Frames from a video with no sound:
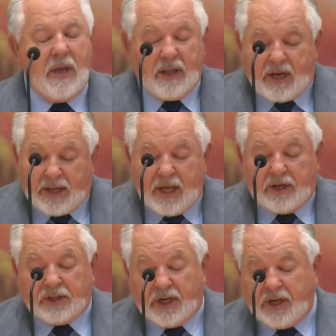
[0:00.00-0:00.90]
Для
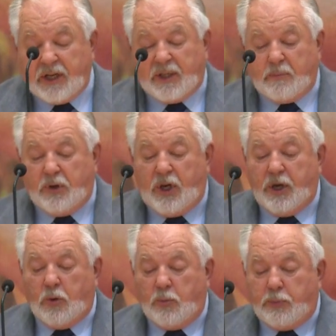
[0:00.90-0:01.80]
некоторых это были
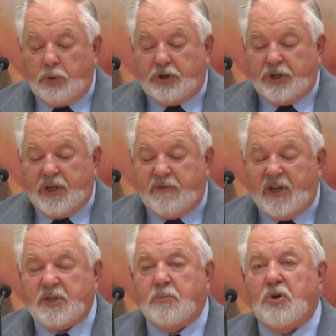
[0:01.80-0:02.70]
упущенные
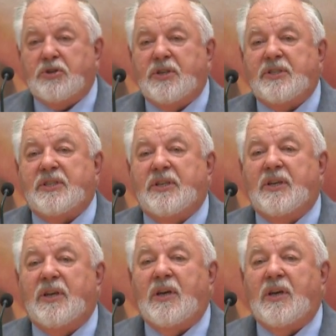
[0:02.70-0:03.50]
возможности.